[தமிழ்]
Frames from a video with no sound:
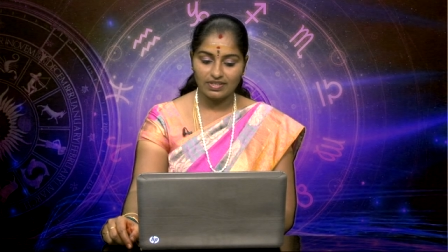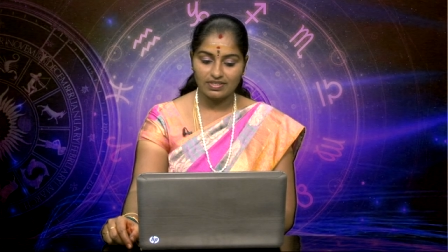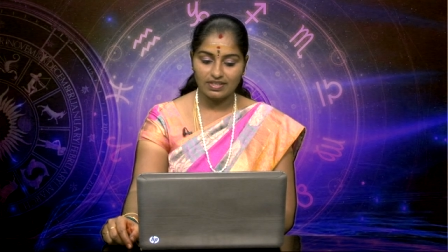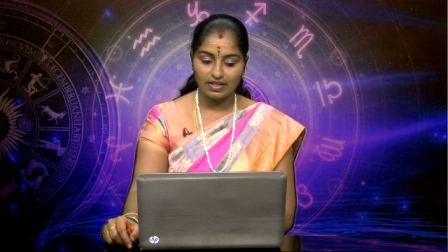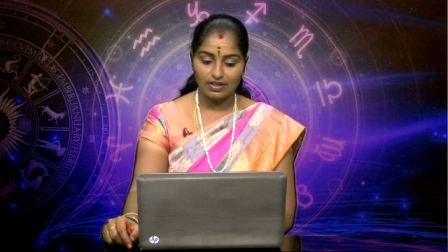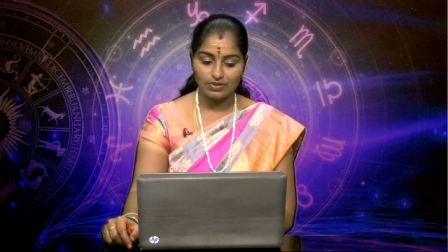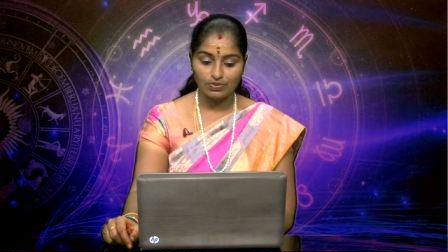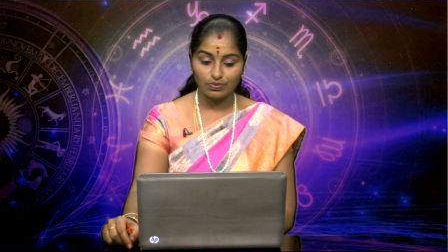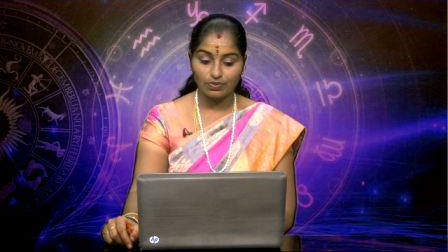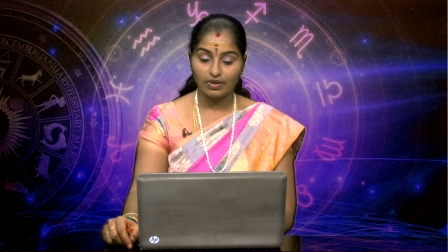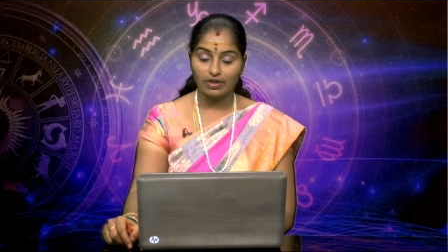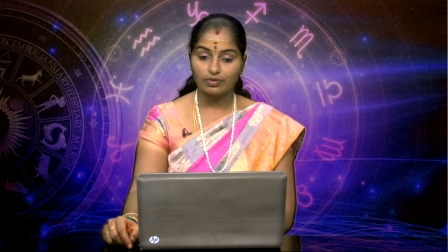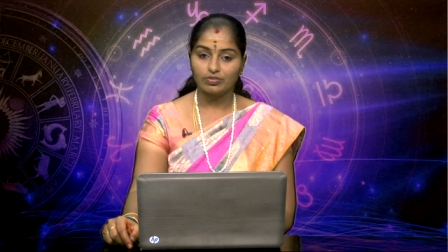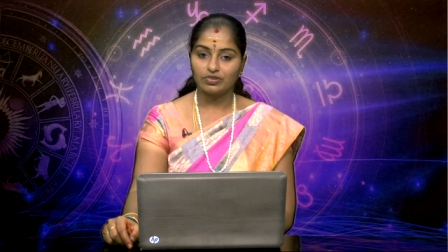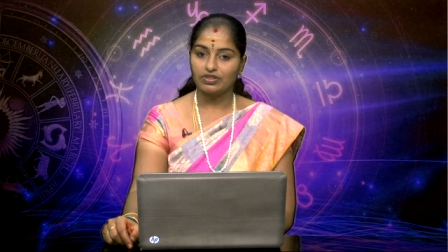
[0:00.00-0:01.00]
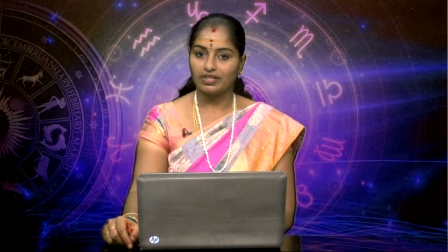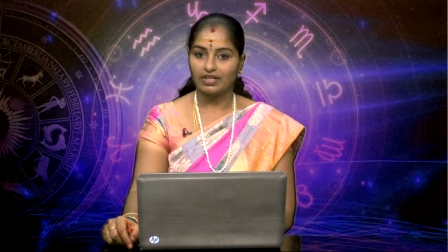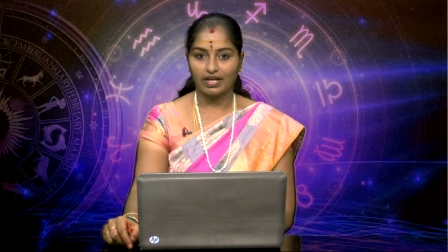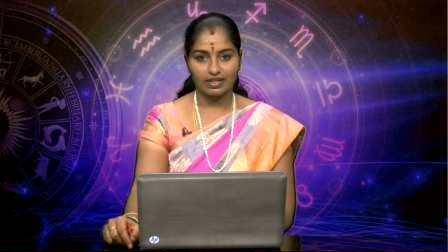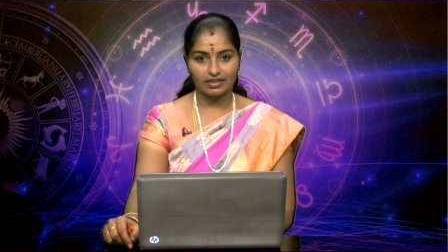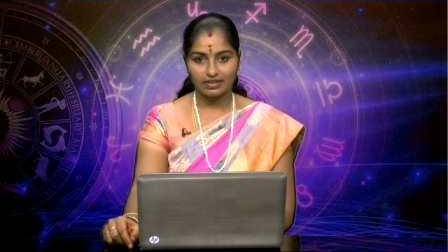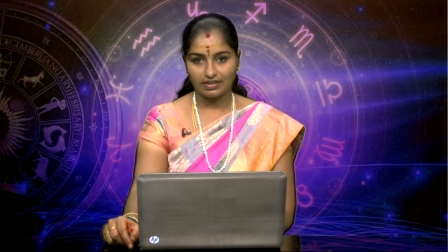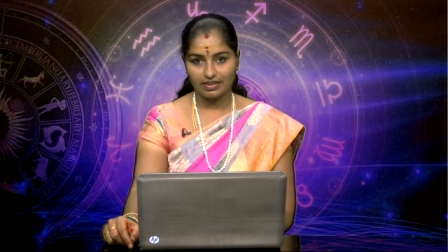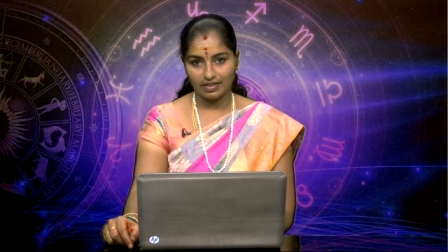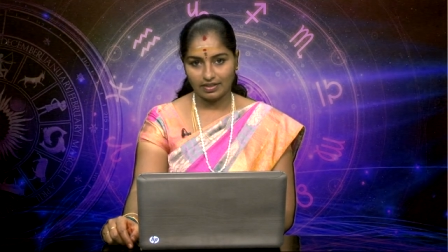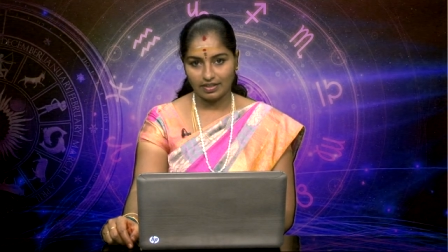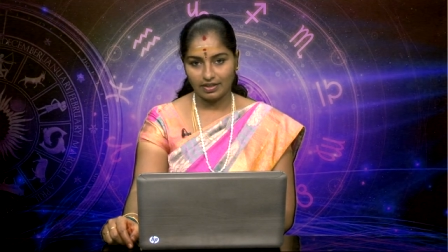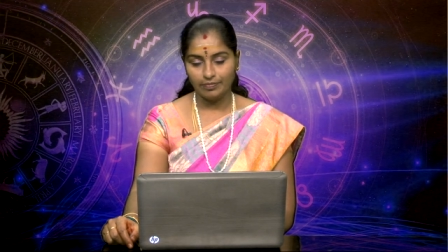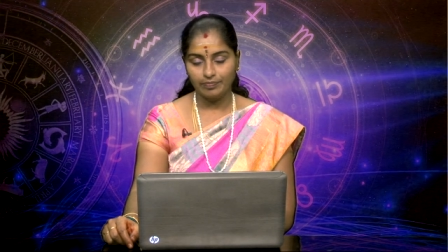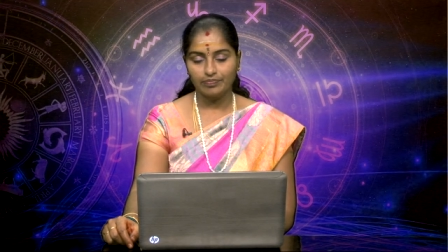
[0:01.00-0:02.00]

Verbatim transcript: திசையில் சுக்கரன் புத்தி நடந்துட்டுருக்கு